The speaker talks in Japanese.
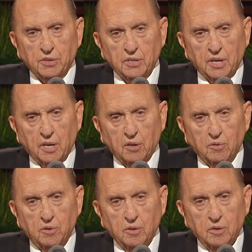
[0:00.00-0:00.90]
それから
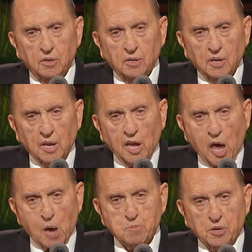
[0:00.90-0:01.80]
ランドンは御霊の
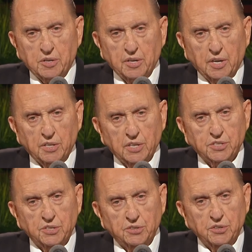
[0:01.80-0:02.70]
ささやきに耳を
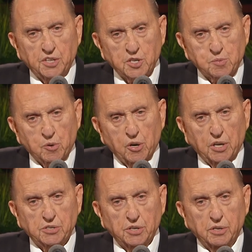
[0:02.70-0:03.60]
傾けてよかった
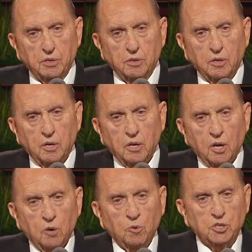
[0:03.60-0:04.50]
と思いながら
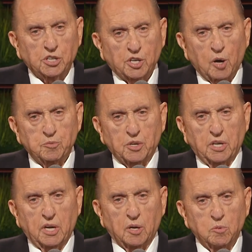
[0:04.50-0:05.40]
帰る準
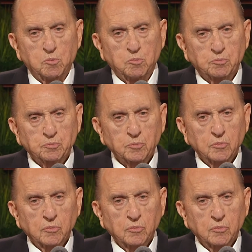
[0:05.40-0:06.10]
備をしました